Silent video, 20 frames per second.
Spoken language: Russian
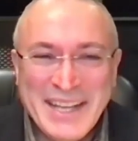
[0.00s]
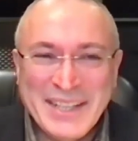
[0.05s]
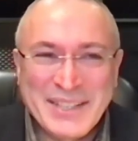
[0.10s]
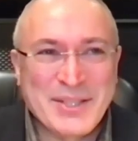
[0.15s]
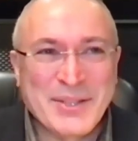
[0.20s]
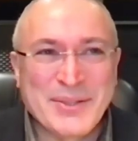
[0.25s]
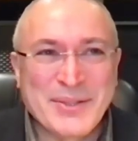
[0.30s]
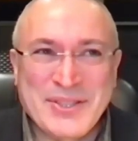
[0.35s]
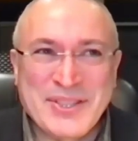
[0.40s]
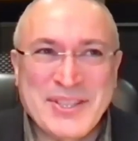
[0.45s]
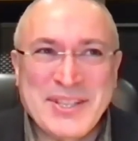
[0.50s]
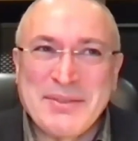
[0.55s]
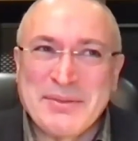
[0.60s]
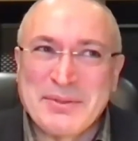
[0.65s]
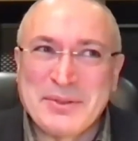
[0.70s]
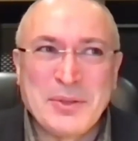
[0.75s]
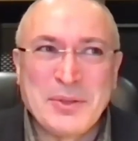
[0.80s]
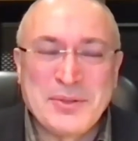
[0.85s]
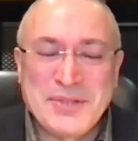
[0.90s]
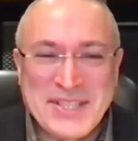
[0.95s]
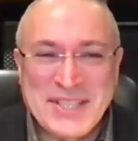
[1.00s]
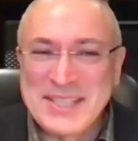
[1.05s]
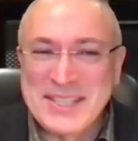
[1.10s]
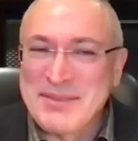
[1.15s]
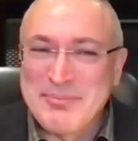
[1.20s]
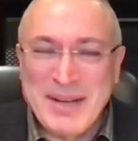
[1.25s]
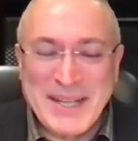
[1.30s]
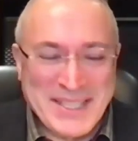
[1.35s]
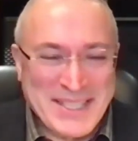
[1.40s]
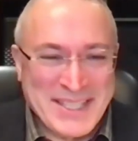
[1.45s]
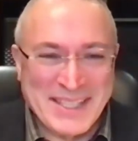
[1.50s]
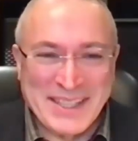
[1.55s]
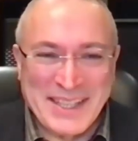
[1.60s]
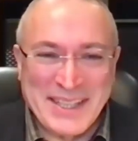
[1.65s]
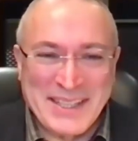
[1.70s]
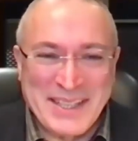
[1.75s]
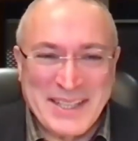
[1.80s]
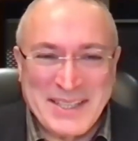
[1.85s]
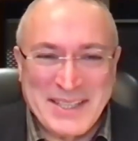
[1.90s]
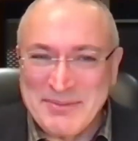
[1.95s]
Слушайте, ну стебаться
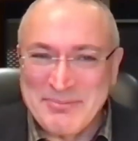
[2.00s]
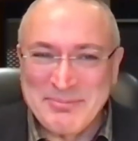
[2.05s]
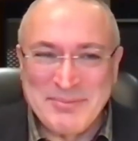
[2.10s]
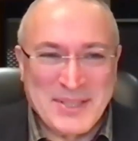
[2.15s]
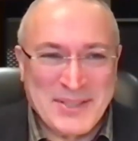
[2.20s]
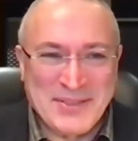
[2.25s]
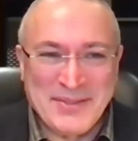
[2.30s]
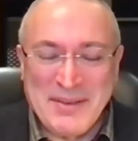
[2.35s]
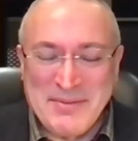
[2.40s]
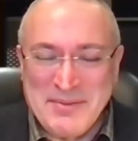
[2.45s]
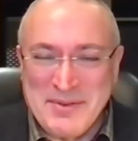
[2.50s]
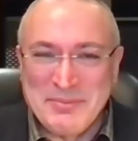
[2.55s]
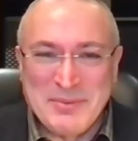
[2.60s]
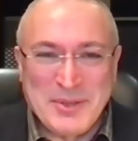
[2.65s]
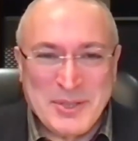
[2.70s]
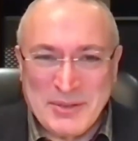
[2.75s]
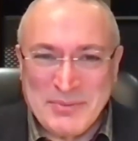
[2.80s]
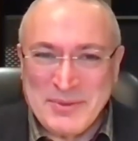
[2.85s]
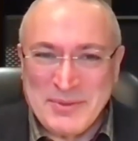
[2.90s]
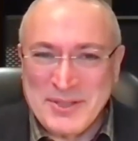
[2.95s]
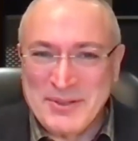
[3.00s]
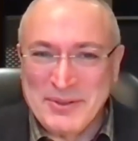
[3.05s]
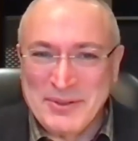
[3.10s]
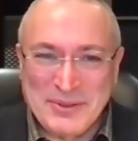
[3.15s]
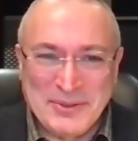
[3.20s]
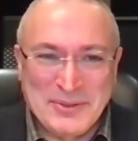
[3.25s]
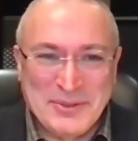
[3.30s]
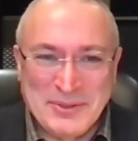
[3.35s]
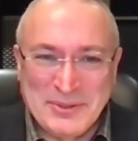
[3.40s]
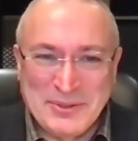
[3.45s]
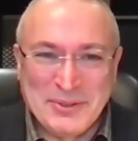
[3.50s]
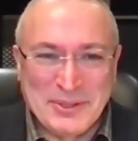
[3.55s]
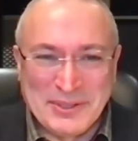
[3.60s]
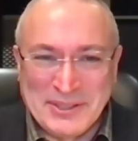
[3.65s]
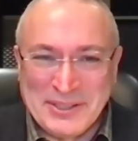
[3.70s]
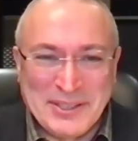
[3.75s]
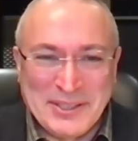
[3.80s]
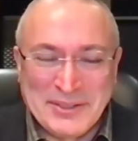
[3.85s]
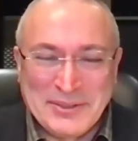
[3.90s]
над этим мы с вами можем сколько угодно.